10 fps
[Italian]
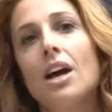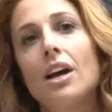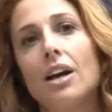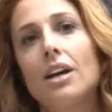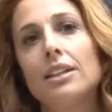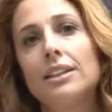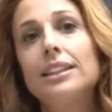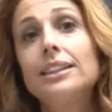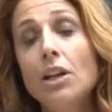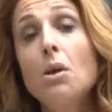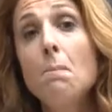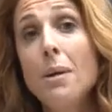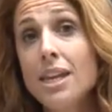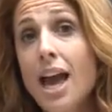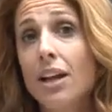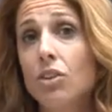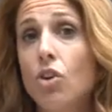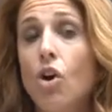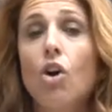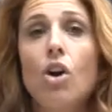eh, si stanno
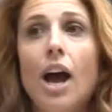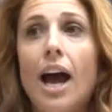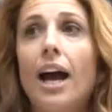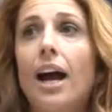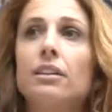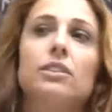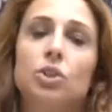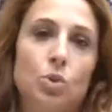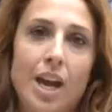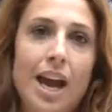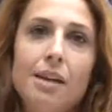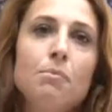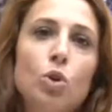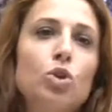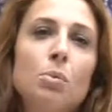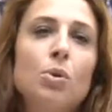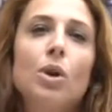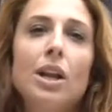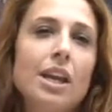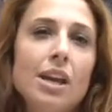impegnando a studiare molto di
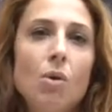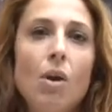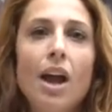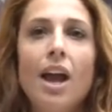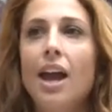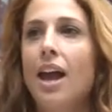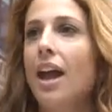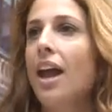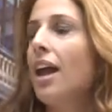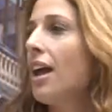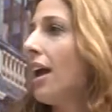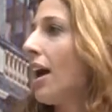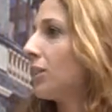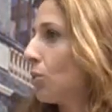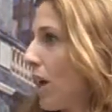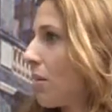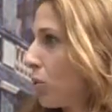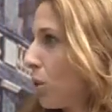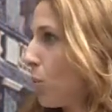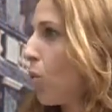più le lingue e a studiare
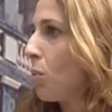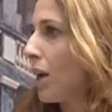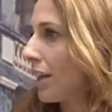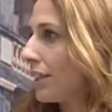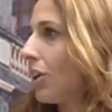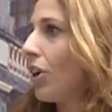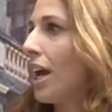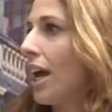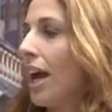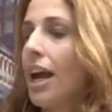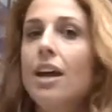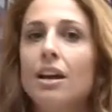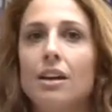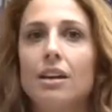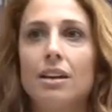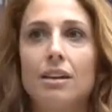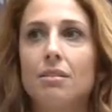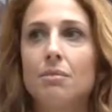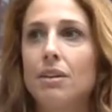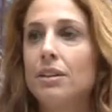molto di più comunicazione eh,
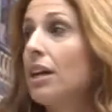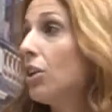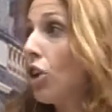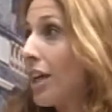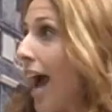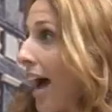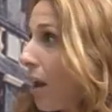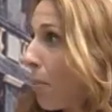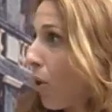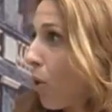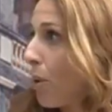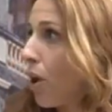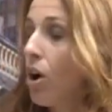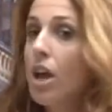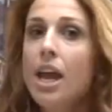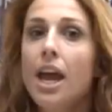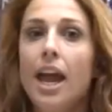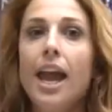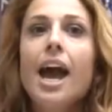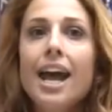territoriale proprio
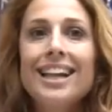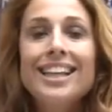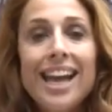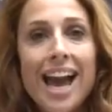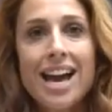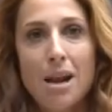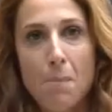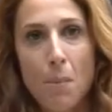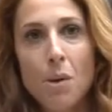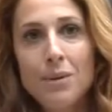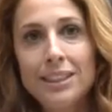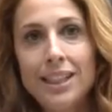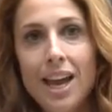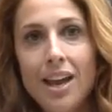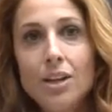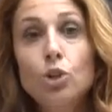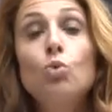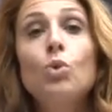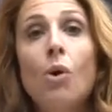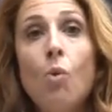e a radicare il proprio mestiere
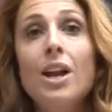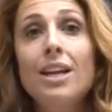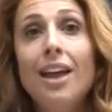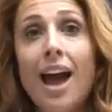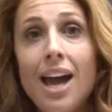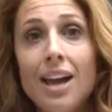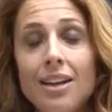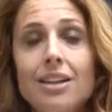su una qualità